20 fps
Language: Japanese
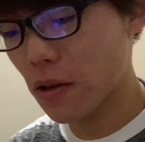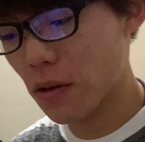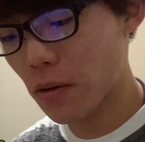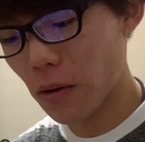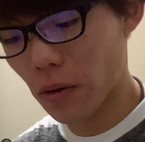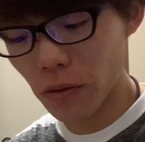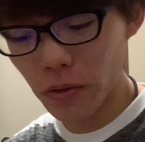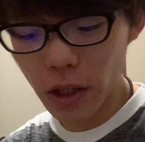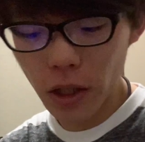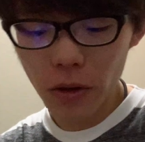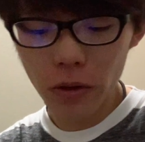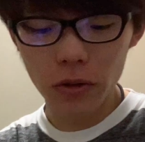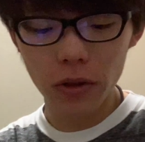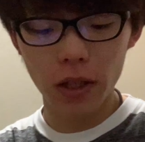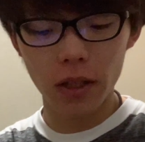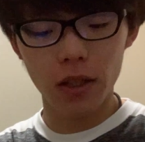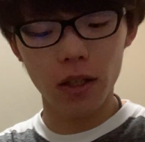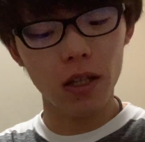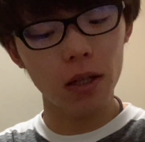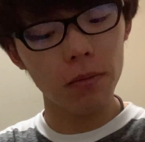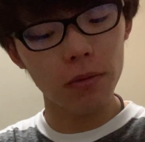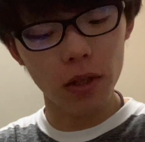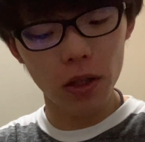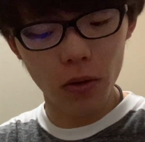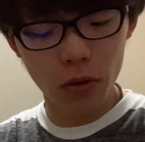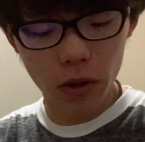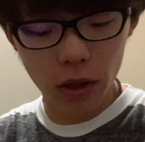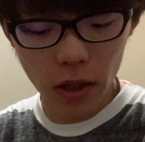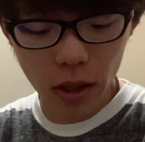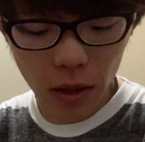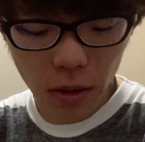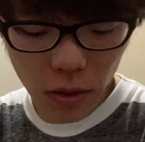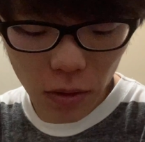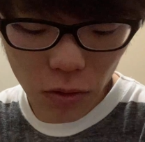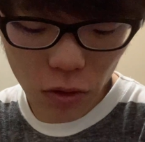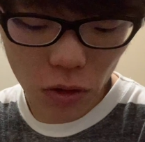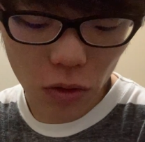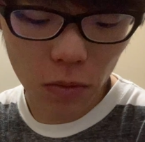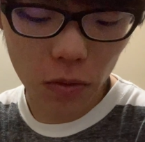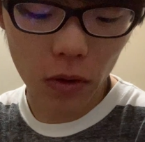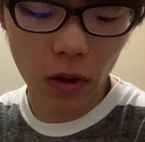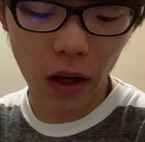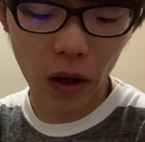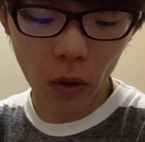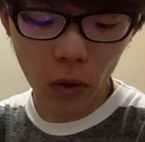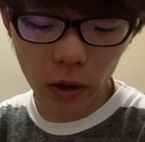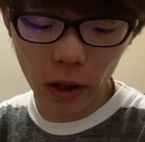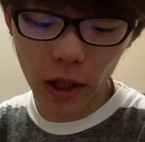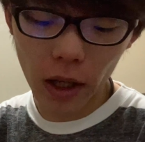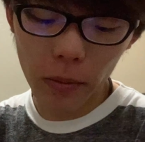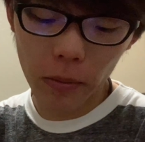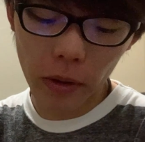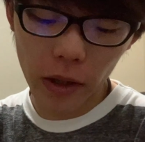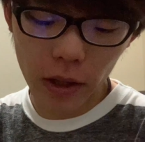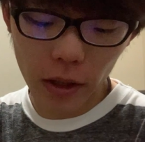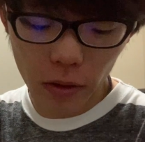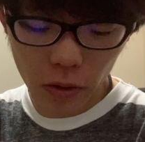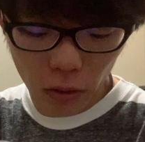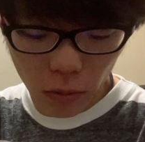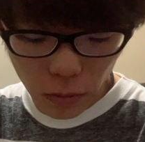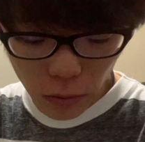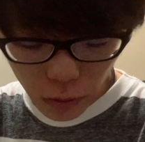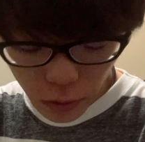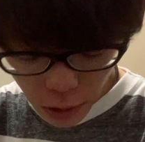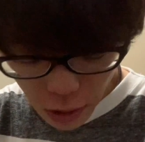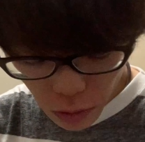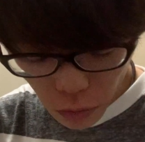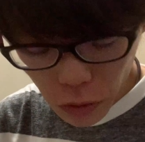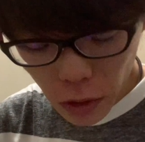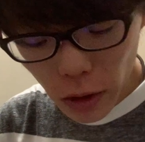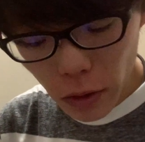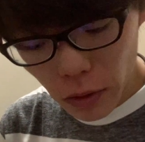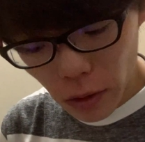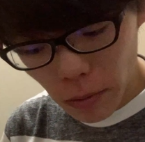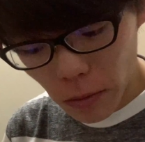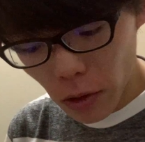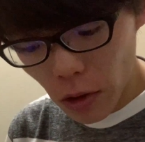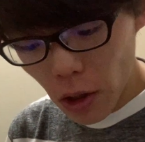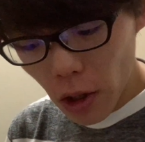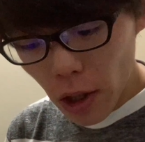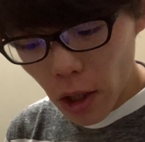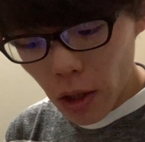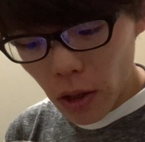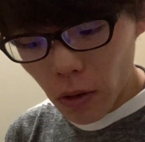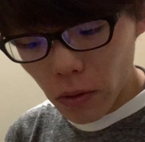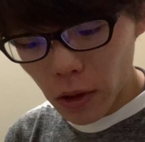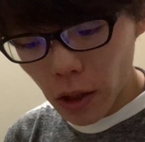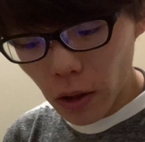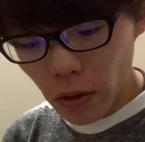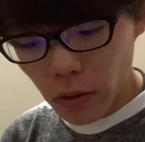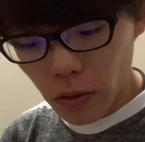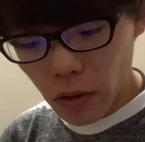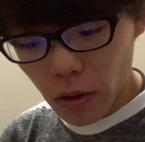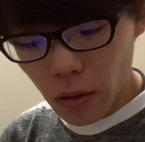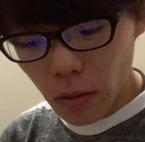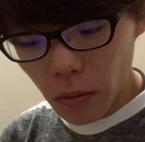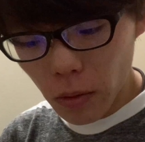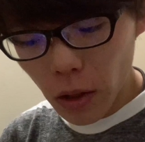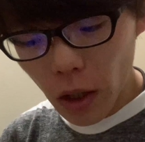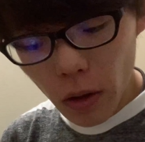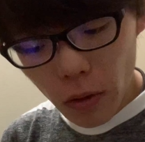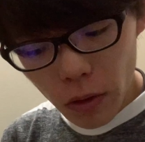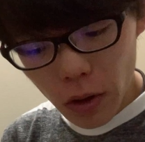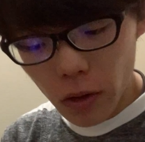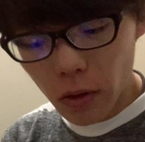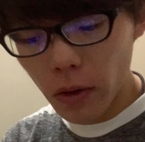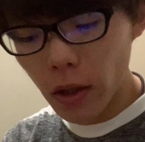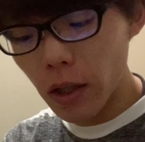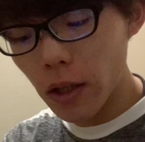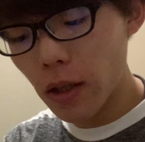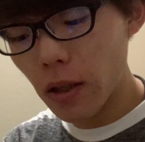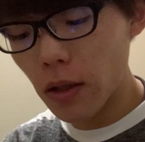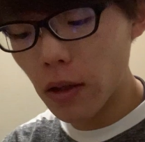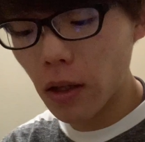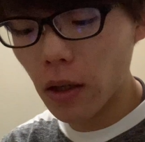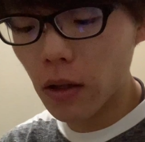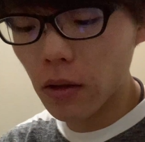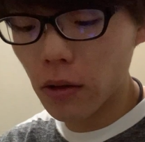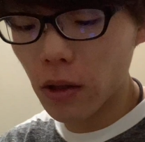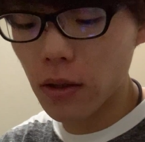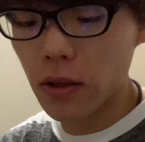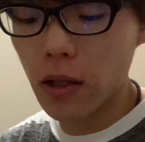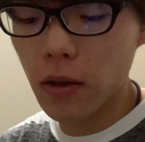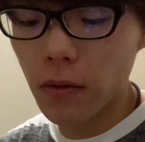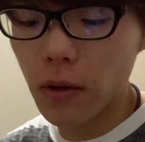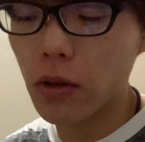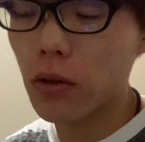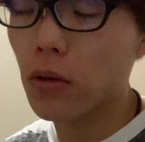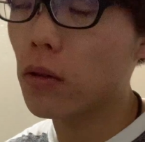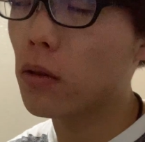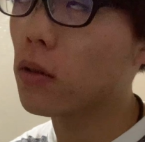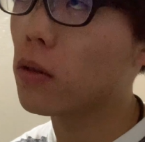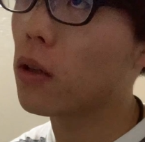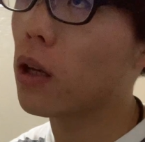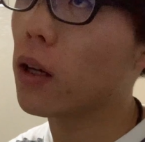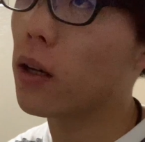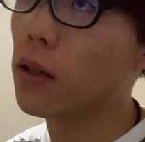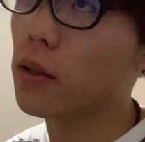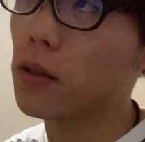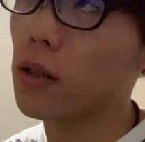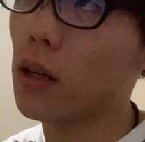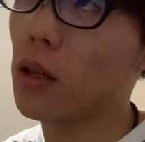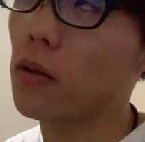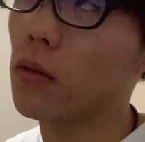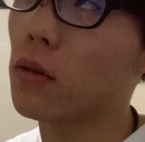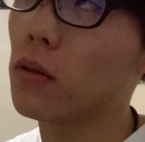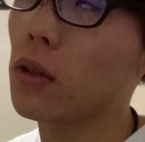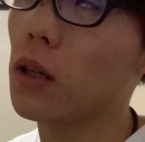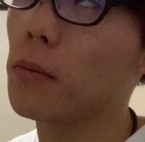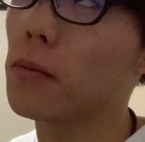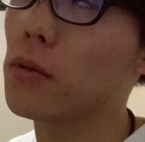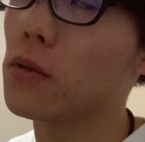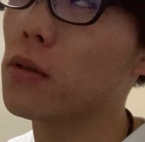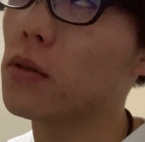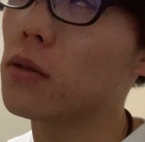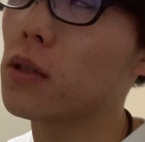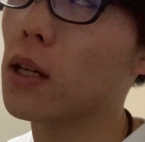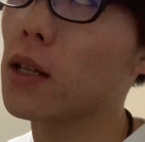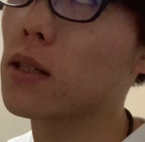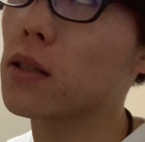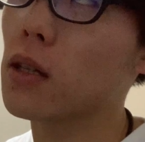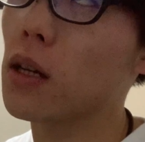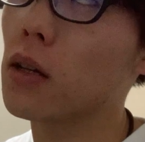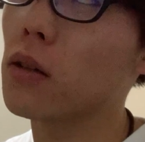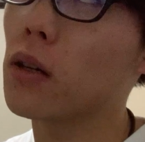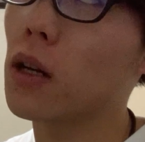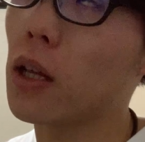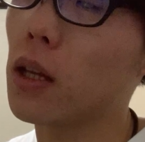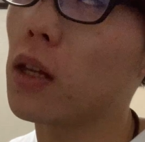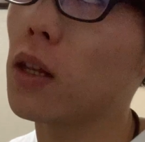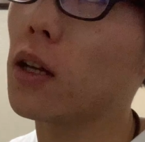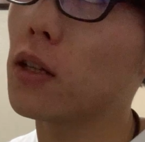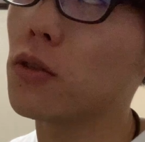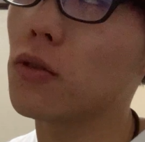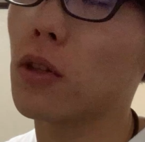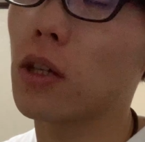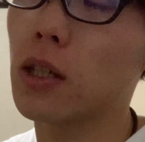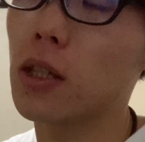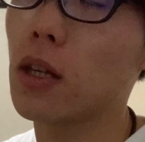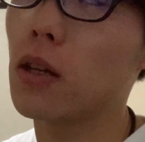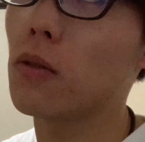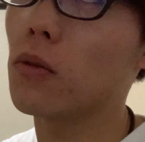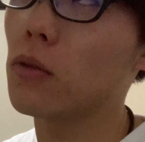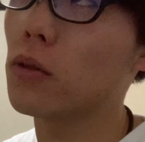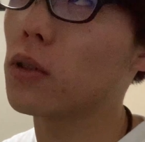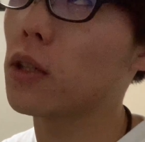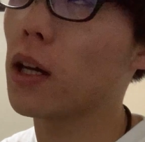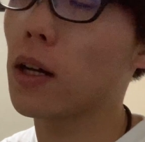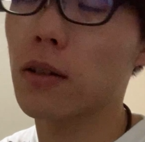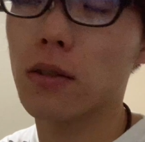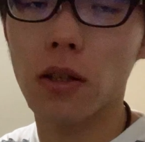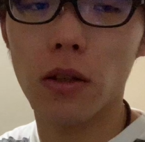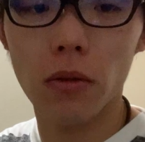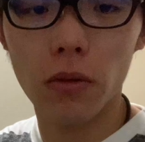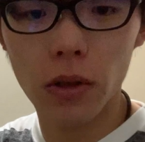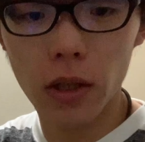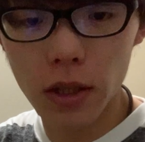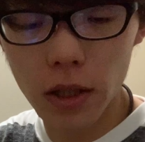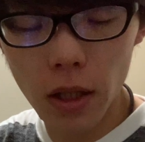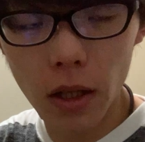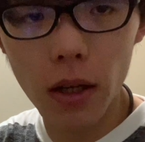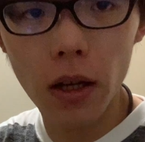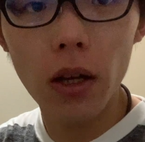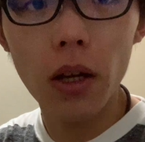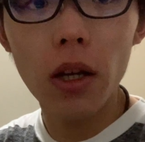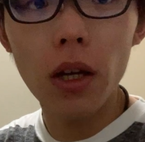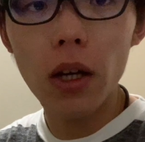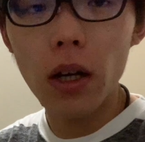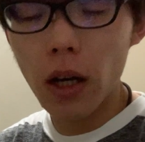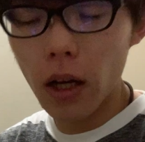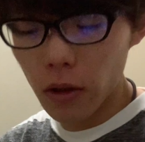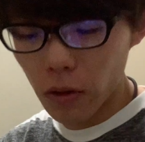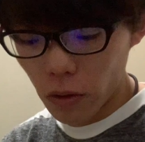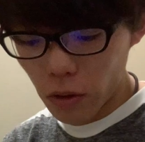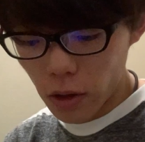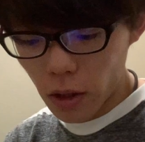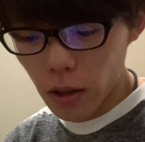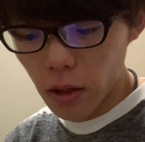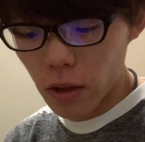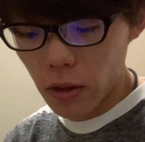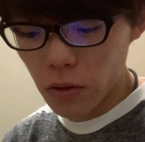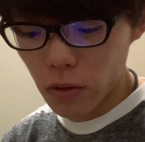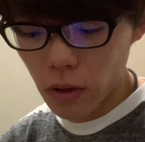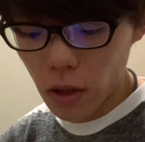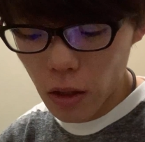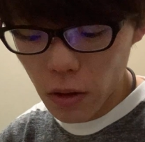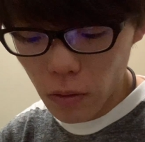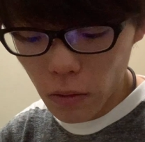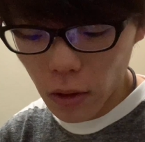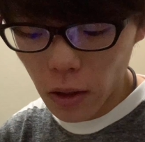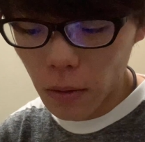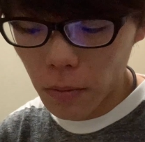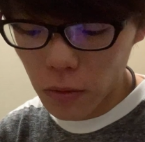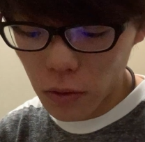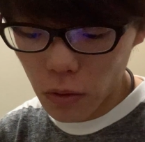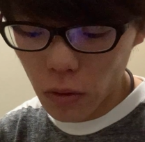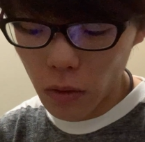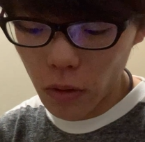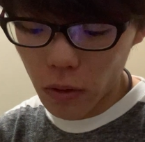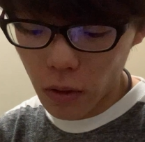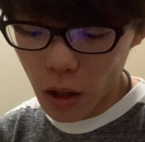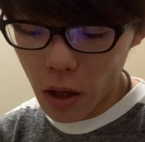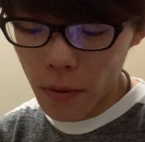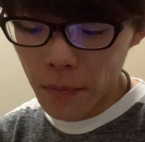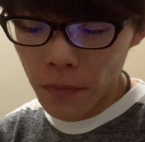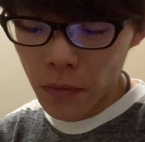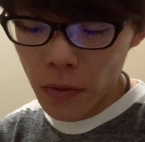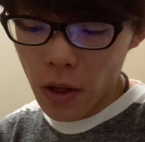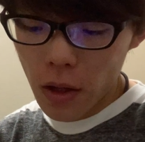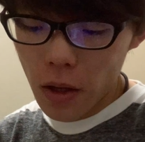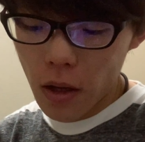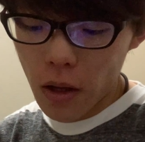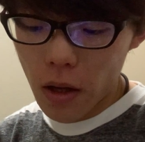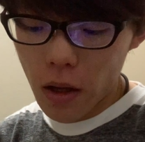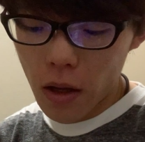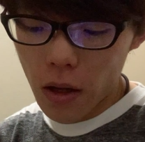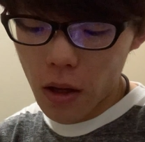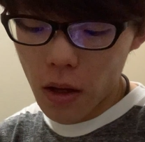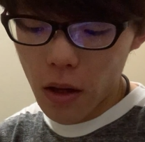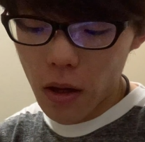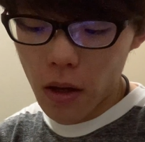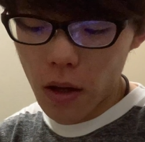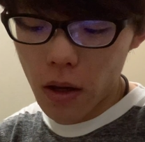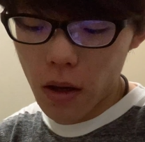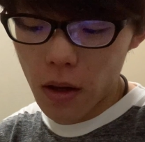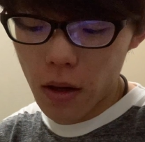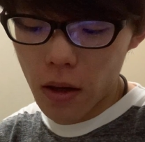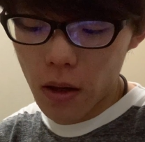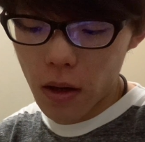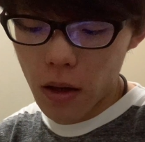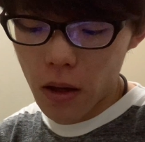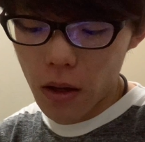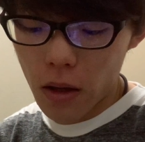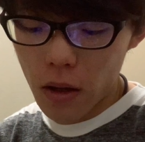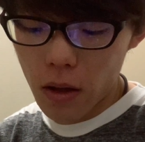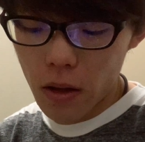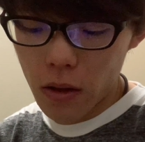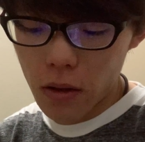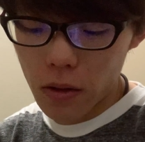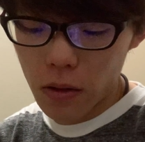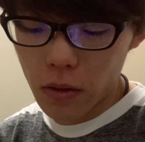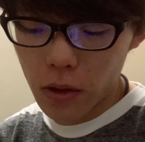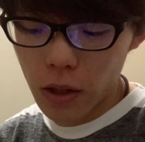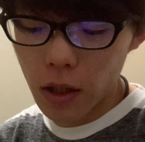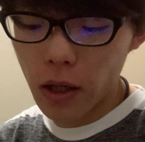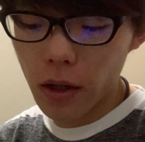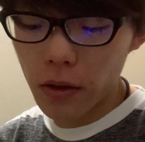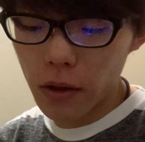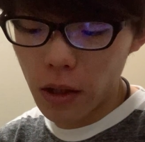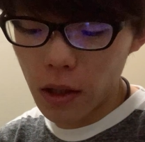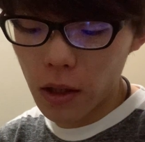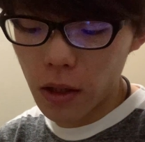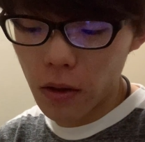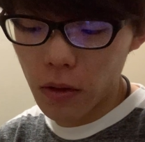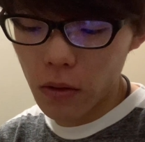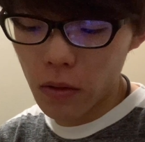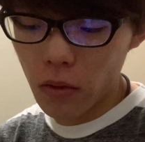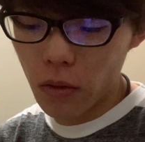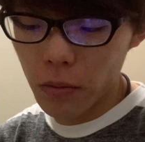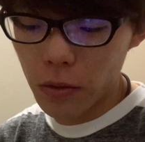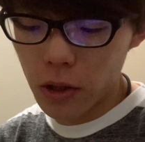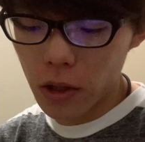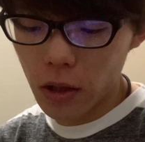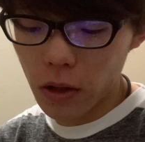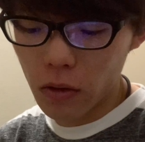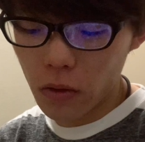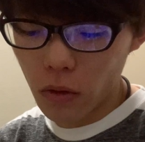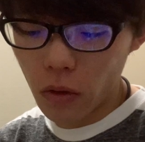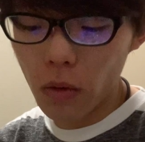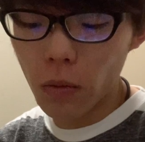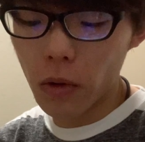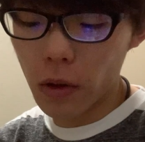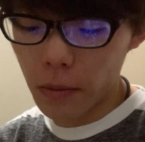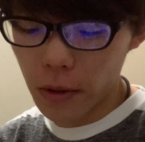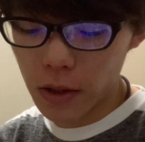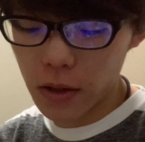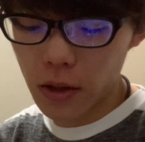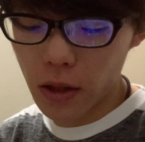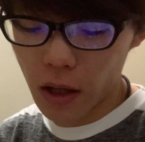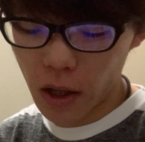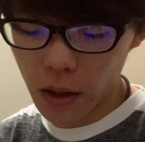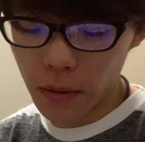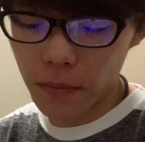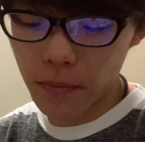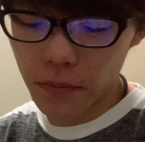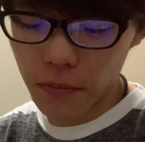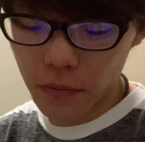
女の子とかだと多分ね、これで十分お腹いっぱいになると思うし、女の子でも、女の子、結構ね、隣にいたお客さんは、あの、大学生の、多分3、3ぐらいで男女で来ている大学生の子たちで、あの、いたんで、女性の方もすごくね、えー、気軽に行けるお店だと思います。はい。